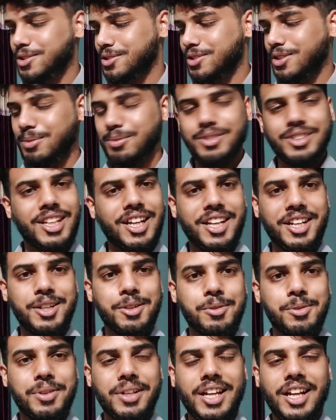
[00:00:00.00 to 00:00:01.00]
तो हम लोग जा रहे
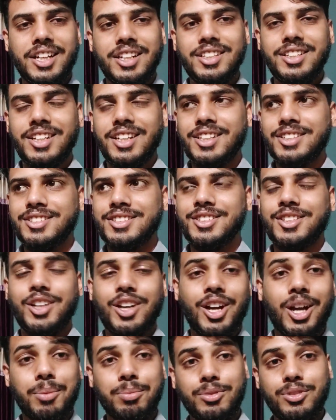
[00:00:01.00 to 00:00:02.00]
हुए कैंडल जलाते हैं
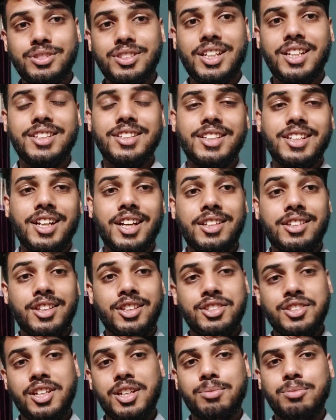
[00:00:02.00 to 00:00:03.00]
आपको चांद दिखाते
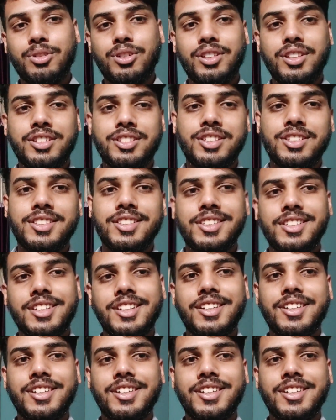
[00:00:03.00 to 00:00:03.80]
हैं चांद बहुत अच्छा दिख